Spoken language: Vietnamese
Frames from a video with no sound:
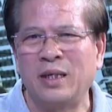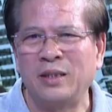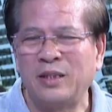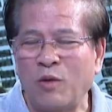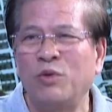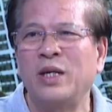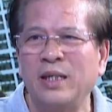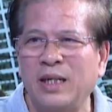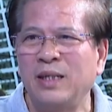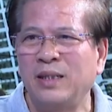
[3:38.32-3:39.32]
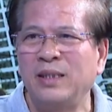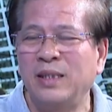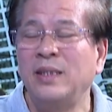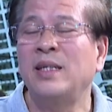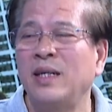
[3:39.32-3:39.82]
cái, trong cái cái cái
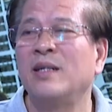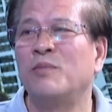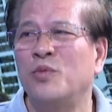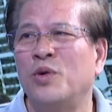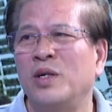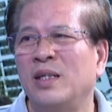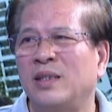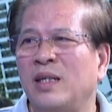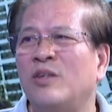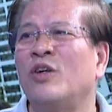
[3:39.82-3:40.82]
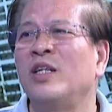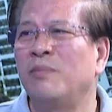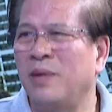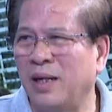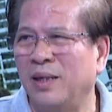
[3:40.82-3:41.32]
chính sách được mua là rất khó
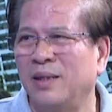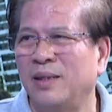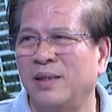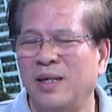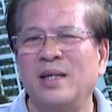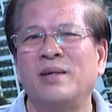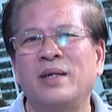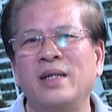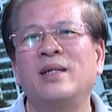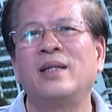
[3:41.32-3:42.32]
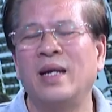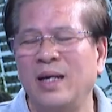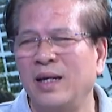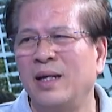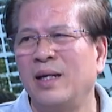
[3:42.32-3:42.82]
tiếp cận. Đây là một cái thực
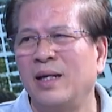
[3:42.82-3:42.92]
tế,